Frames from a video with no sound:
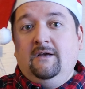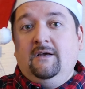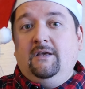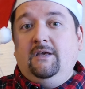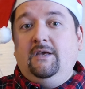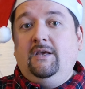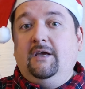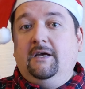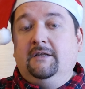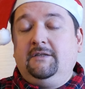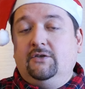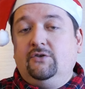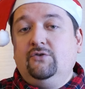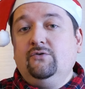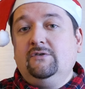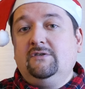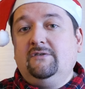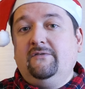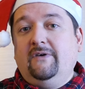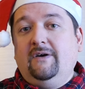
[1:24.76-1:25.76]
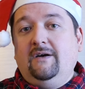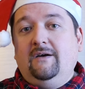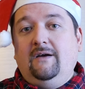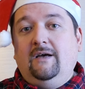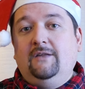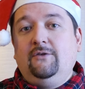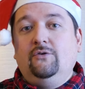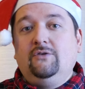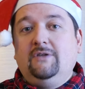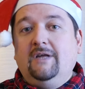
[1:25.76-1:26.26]
И это чувство,
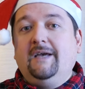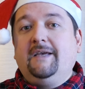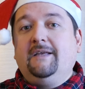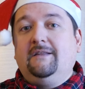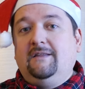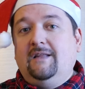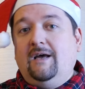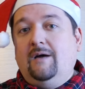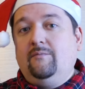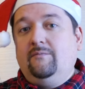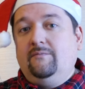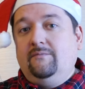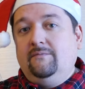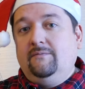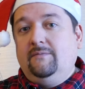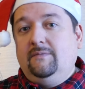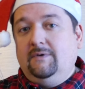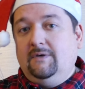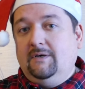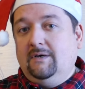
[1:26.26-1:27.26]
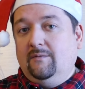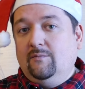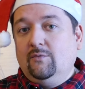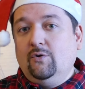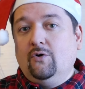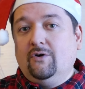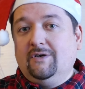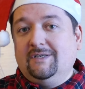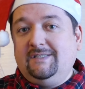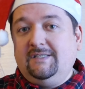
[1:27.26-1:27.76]
оно дарит нам э,
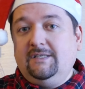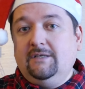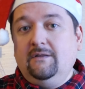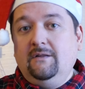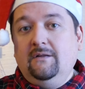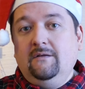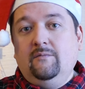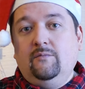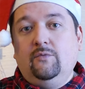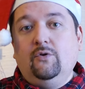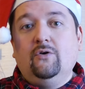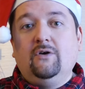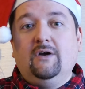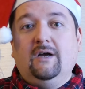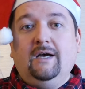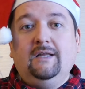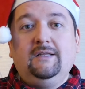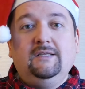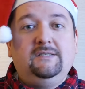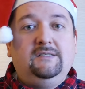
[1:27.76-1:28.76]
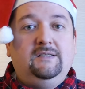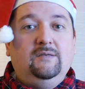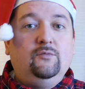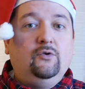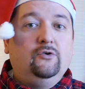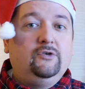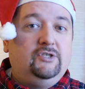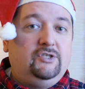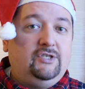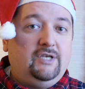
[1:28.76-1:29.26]
много сил, много радости,
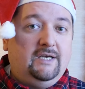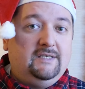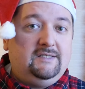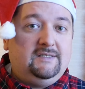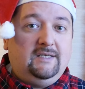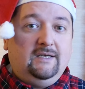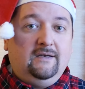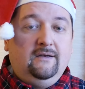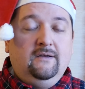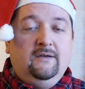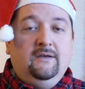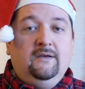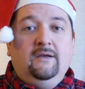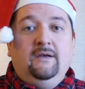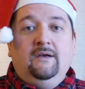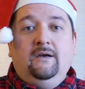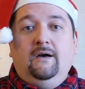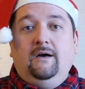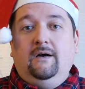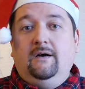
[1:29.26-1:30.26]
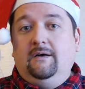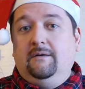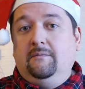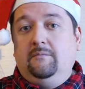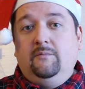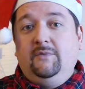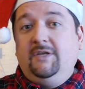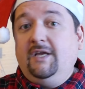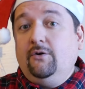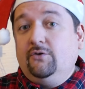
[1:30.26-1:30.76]
много счастья. Э,
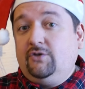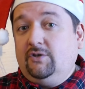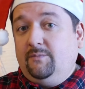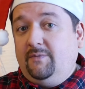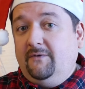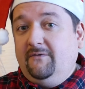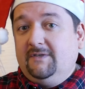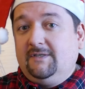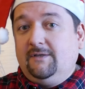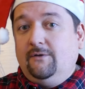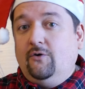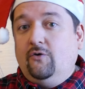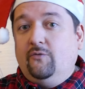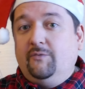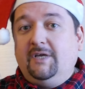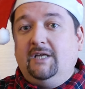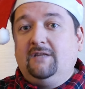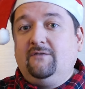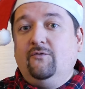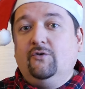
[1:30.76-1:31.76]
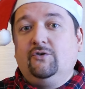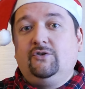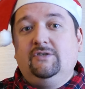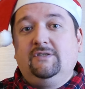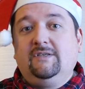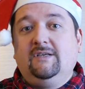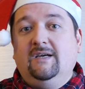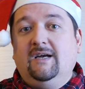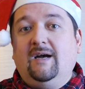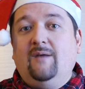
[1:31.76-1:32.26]
мне очень повезло, у меня
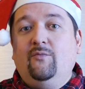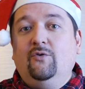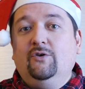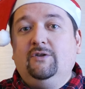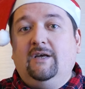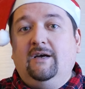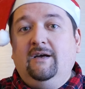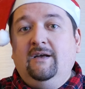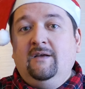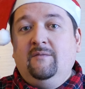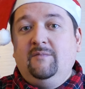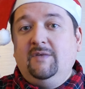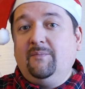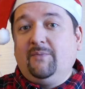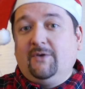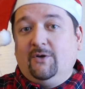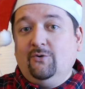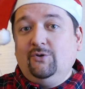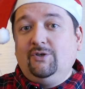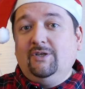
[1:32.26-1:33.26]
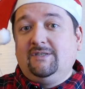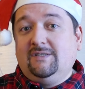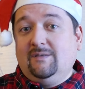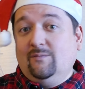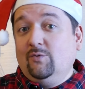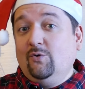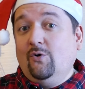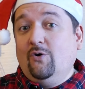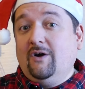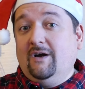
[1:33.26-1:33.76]
творческая работа, мне приходится
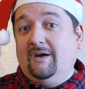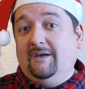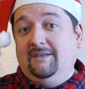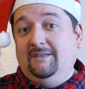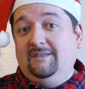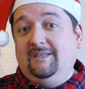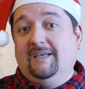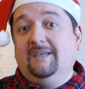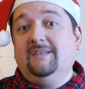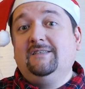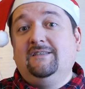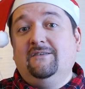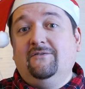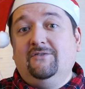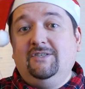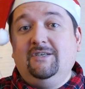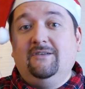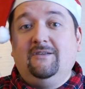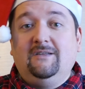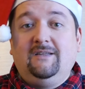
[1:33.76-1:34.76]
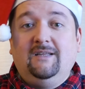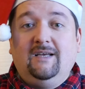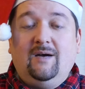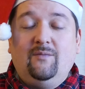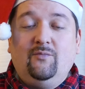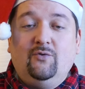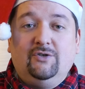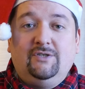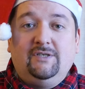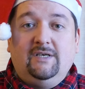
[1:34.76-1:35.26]
много интересного делать на
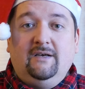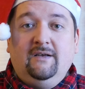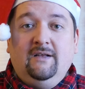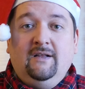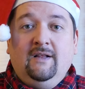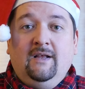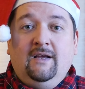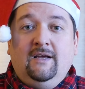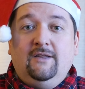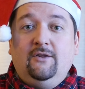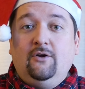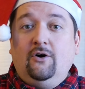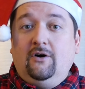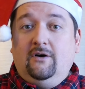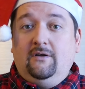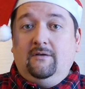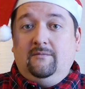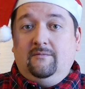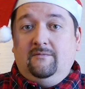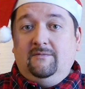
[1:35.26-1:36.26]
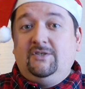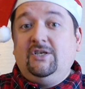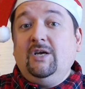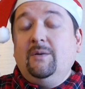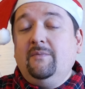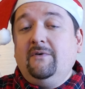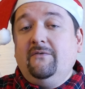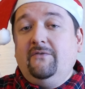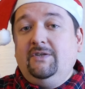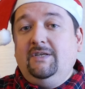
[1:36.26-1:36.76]
работе. Но
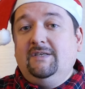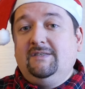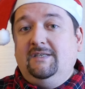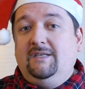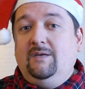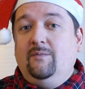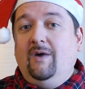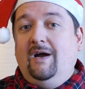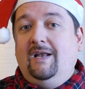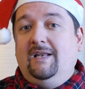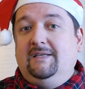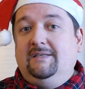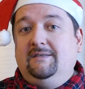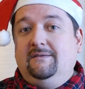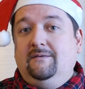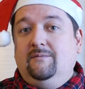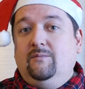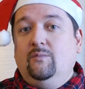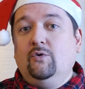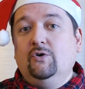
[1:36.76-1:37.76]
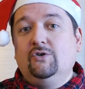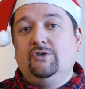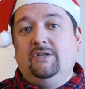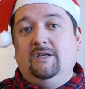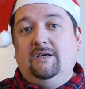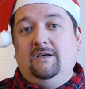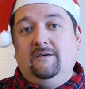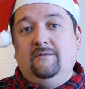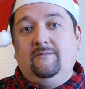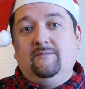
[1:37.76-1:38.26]
чем бы вы ни занимались,
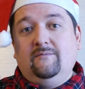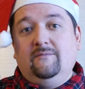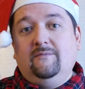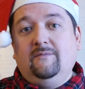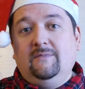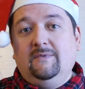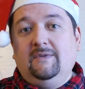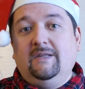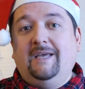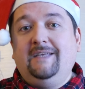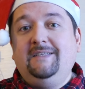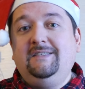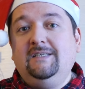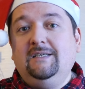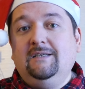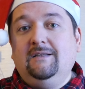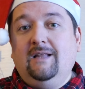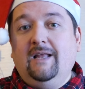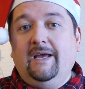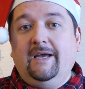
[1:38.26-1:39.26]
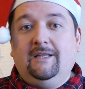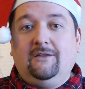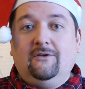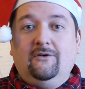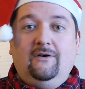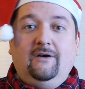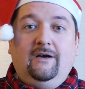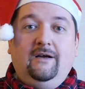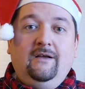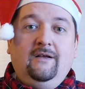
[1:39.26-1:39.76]
можно найти для
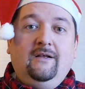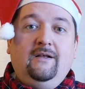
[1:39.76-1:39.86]
этого